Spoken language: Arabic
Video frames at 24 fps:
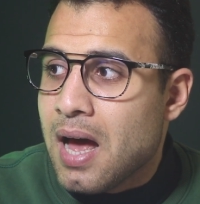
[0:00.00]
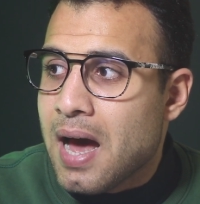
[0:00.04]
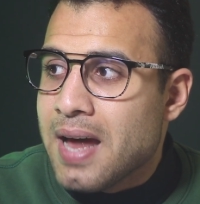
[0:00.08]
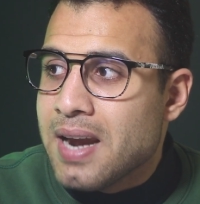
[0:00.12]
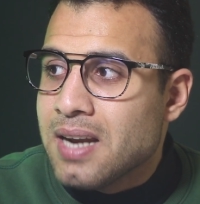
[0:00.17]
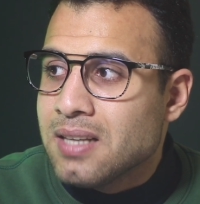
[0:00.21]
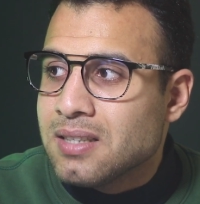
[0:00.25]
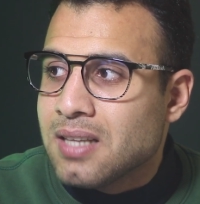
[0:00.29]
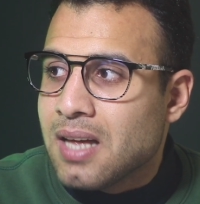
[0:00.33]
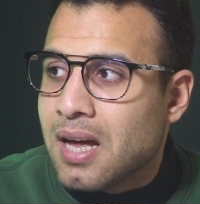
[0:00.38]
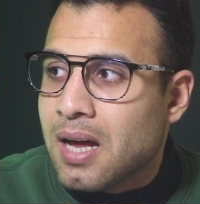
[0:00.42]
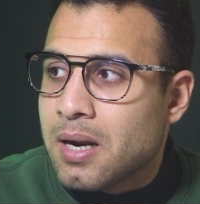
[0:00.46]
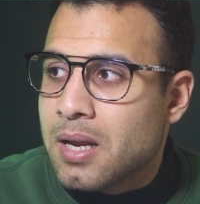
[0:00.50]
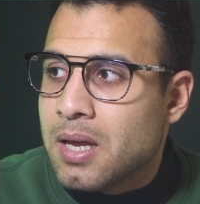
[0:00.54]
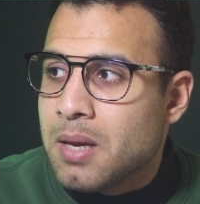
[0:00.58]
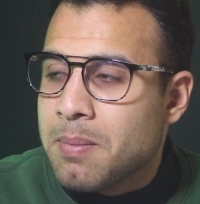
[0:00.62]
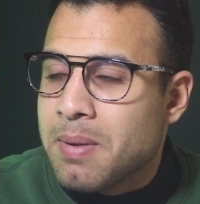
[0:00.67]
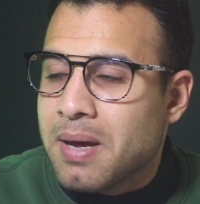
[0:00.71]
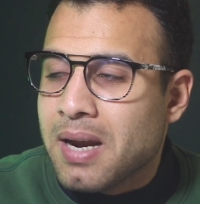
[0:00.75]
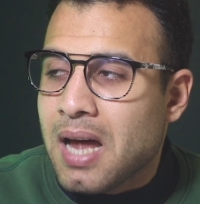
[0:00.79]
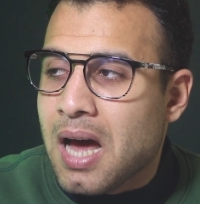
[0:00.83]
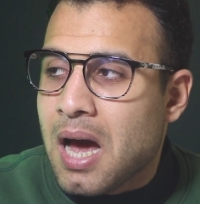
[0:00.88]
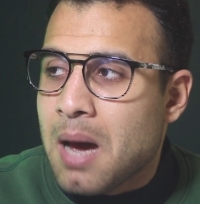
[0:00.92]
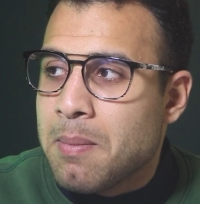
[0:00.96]
انا
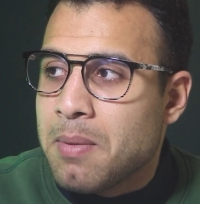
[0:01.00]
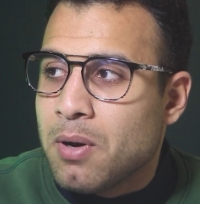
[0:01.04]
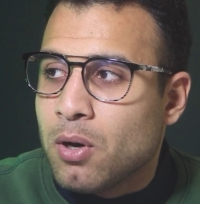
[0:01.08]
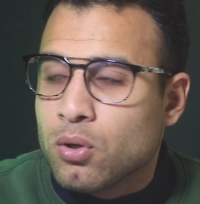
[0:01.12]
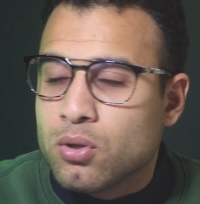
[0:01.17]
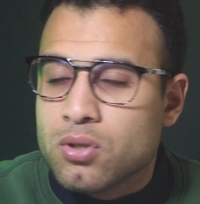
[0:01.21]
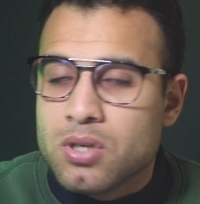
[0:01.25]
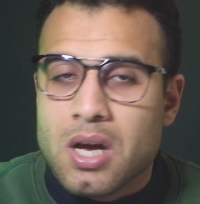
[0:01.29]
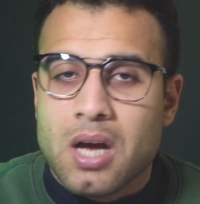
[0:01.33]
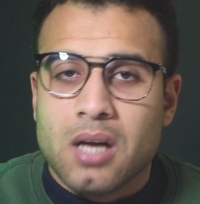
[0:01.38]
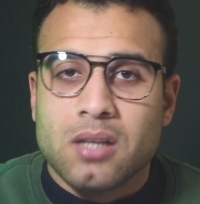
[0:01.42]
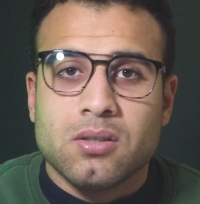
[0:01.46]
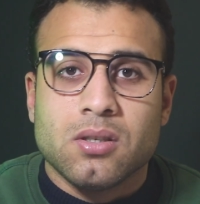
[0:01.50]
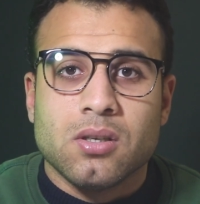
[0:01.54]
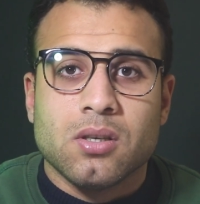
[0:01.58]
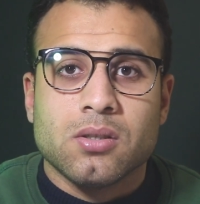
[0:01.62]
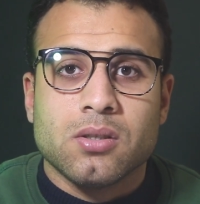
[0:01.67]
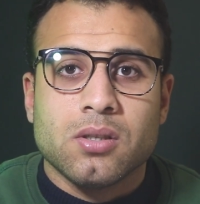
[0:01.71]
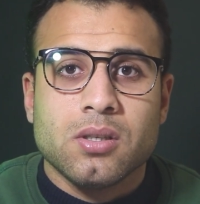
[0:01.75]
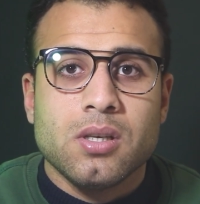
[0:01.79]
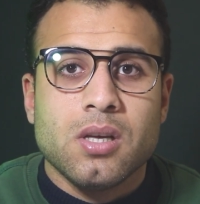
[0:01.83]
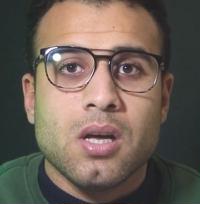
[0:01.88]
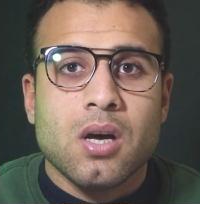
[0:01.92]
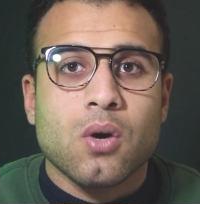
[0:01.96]
تقريبا عامل نسخه
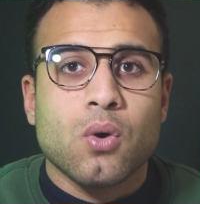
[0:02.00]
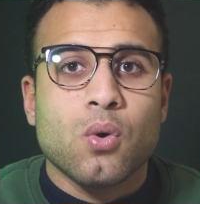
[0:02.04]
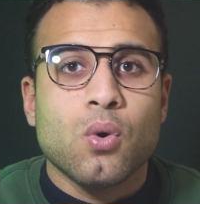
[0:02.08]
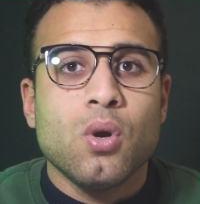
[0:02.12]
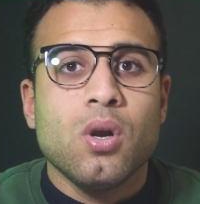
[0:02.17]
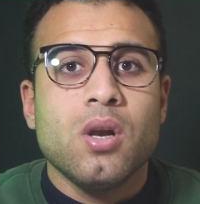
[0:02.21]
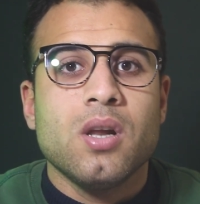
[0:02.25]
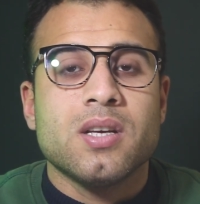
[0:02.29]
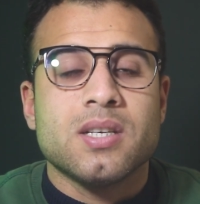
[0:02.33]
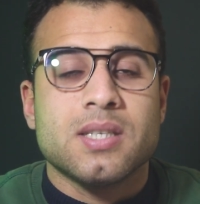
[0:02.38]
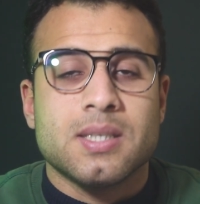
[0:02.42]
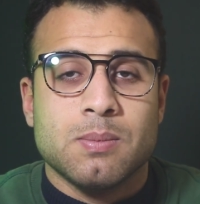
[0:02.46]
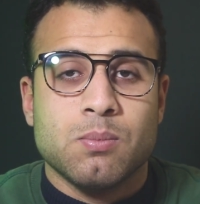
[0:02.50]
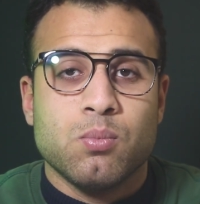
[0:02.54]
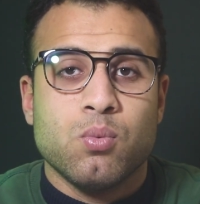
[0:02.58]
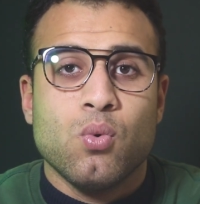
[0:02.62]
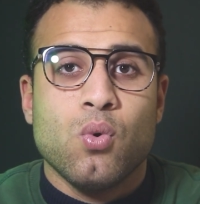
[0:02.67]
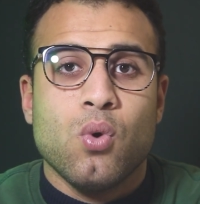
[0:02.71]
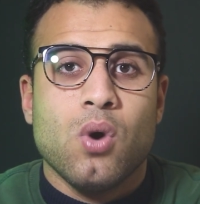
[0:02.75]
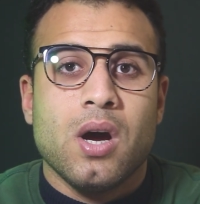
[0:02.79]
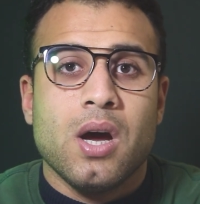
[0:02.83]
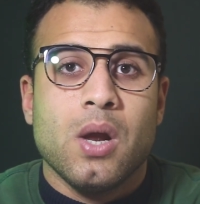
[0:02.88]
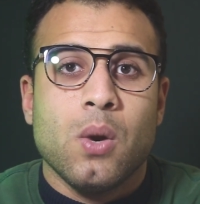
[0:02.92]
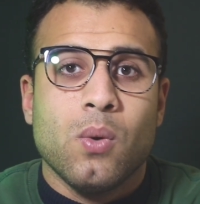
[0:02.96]
احتياطيه كل
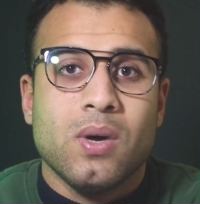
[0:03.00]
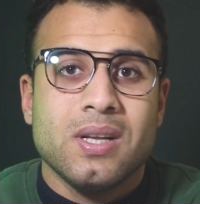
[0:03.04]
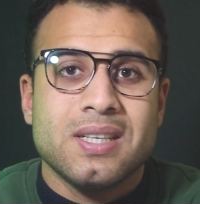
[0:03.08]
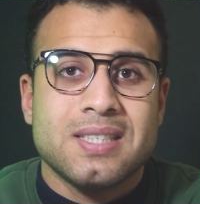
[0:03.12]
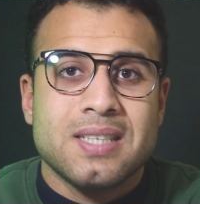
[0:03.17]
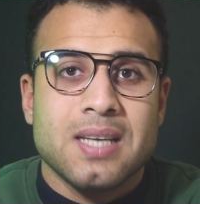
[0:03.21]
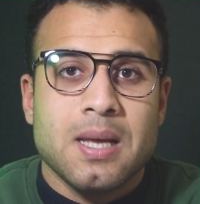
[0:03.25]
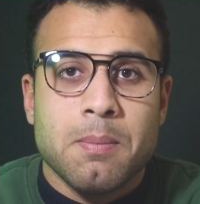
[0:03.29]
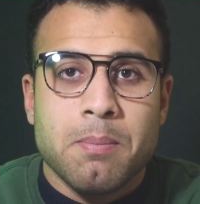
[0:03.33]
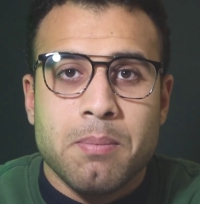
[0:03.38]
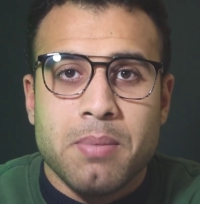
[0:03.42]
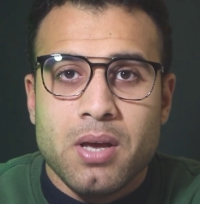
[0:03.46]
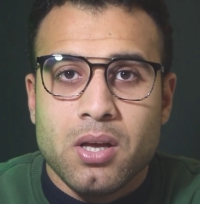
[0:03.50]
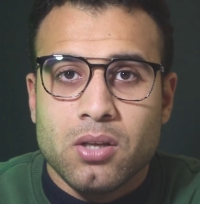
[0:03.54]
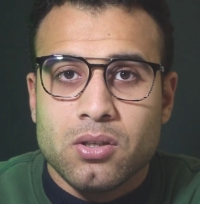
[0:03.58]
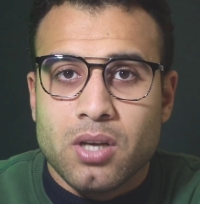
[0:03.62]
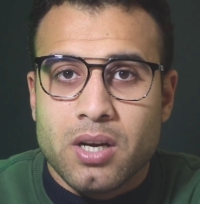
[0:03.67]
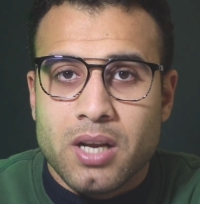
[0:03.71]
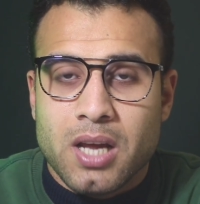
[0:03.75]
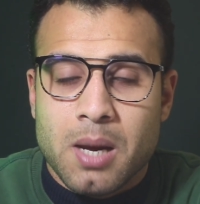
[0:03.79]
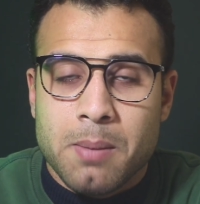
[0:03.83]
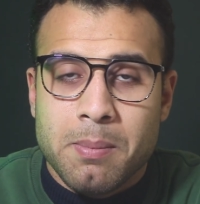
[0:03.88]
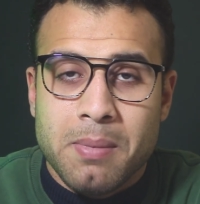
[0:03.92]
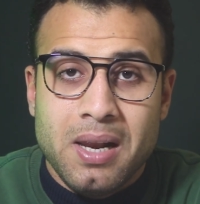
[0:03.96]
اسبوع الواتساب
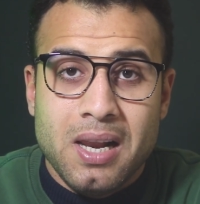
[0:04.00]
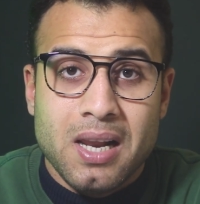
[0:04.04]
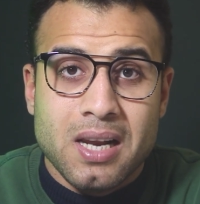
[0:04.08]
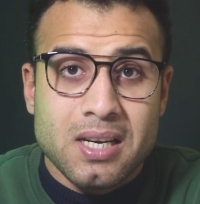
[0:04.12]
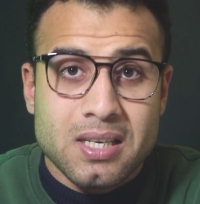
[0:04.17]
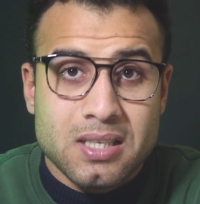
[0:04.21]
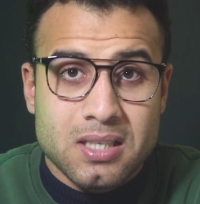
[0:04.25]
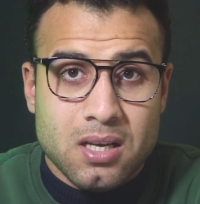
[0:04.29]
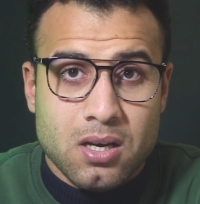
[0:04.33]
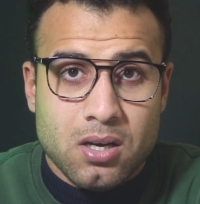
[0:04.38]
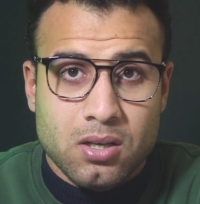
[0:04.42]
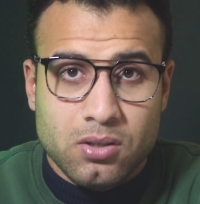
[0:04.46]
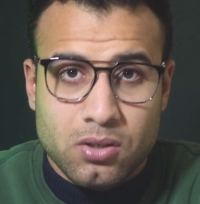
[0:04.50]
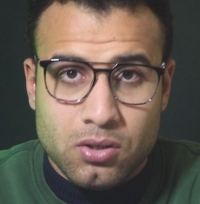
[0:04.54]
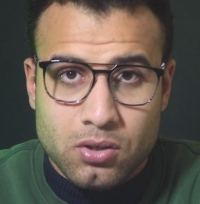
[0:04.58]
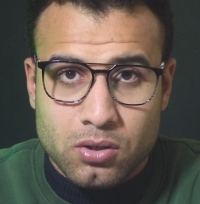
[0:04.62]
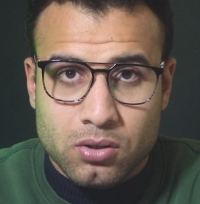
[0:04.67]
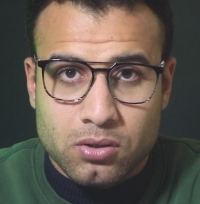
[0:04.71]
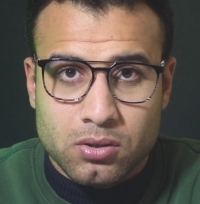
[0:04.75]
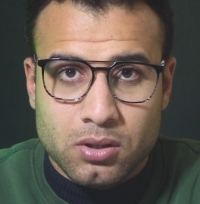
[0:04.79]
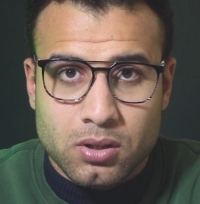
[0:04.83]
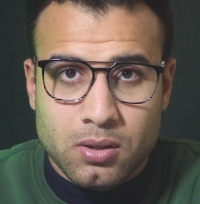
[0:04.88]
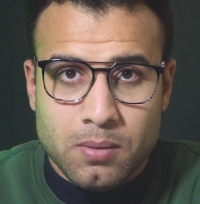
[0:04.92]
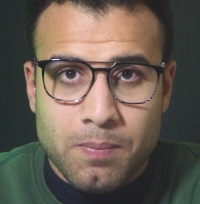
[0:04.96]
بيقدر يعمل لي نسخه
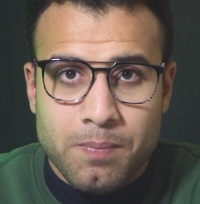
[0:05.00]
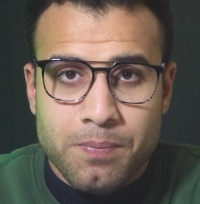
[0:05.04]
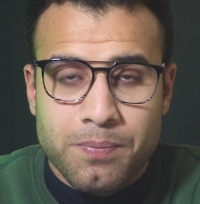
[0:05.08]
احتياطي